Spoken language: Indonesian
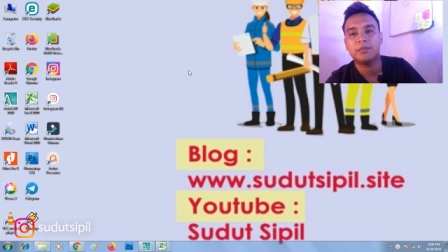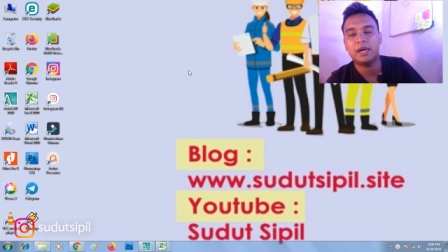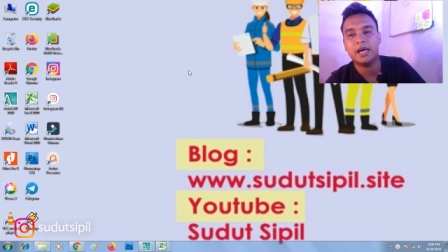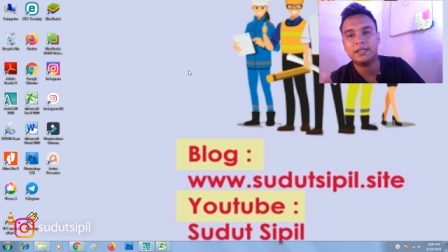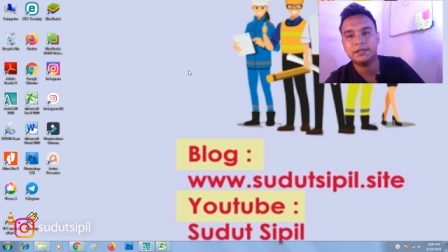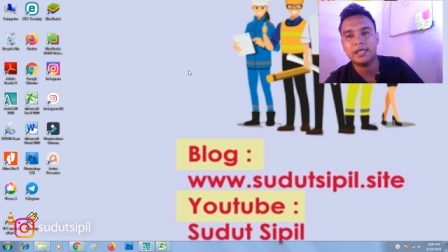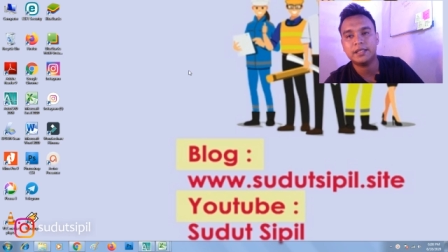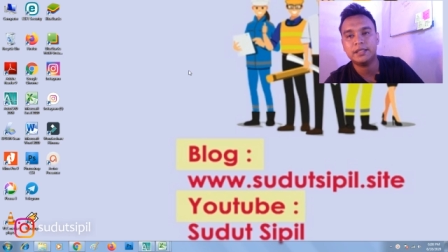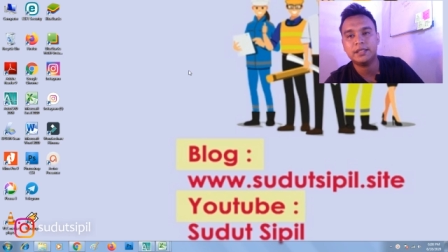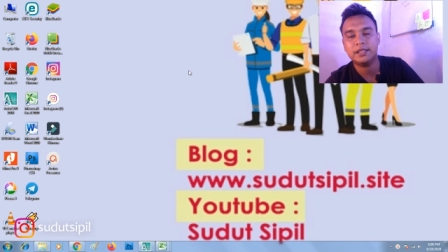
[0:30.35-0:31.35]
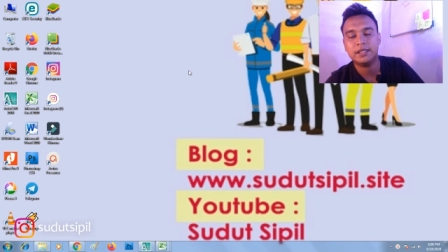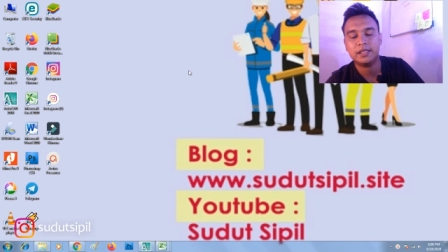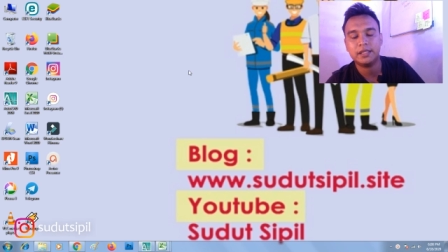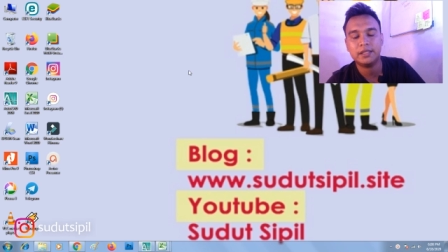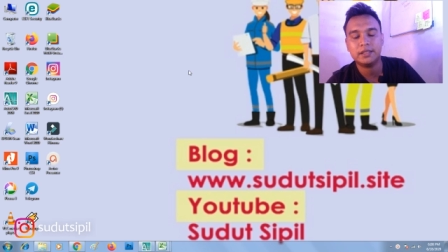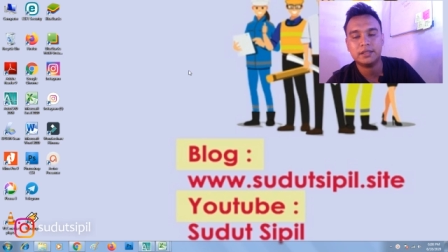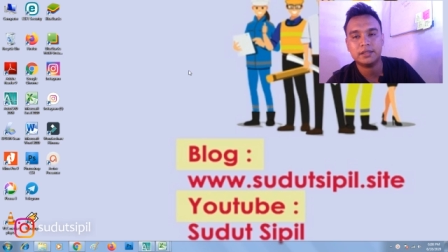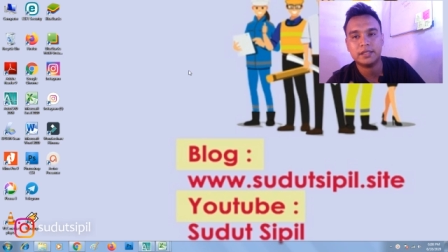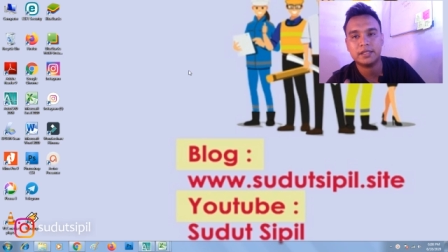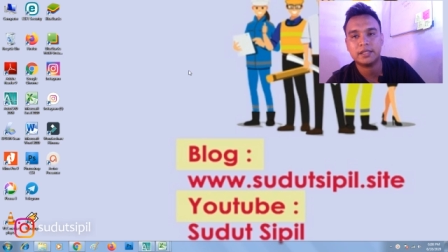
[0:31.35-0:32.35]
bahannya di
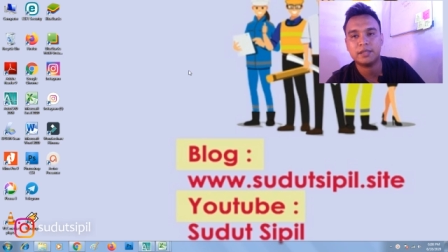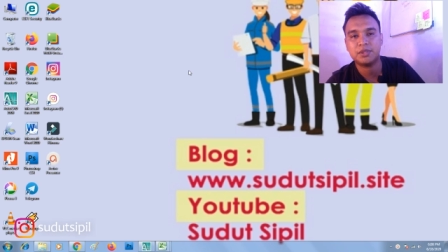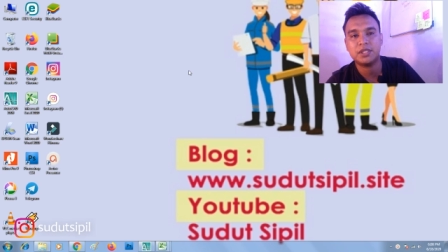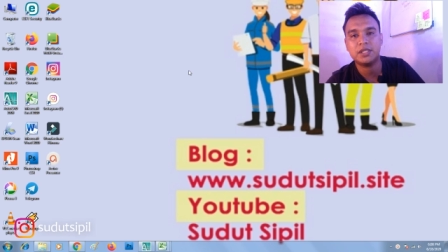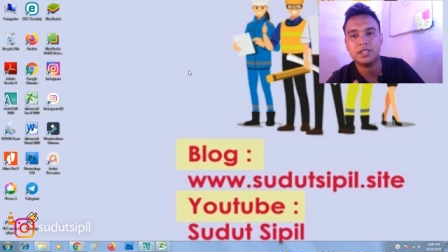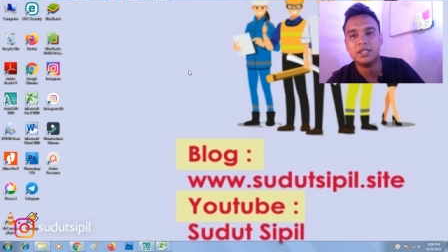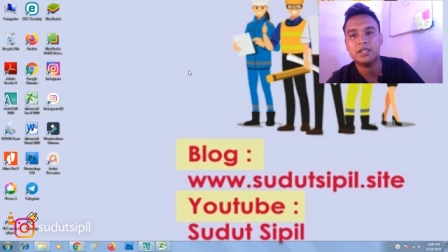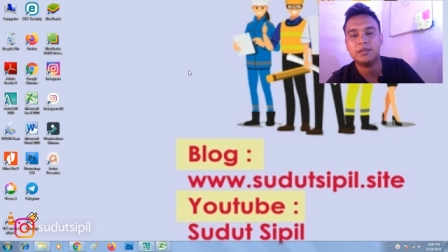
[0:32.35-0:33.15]
link deskripsi di